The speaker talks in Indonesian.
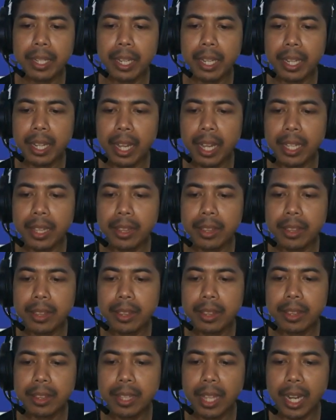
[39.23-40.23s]
dengan
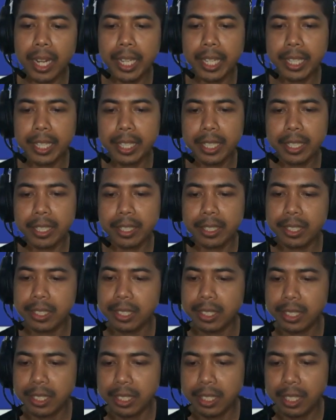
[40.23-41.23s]
Talik.
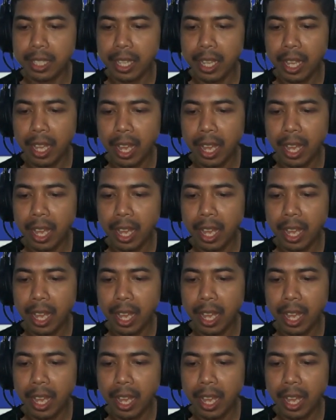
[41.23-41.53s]
Di sini.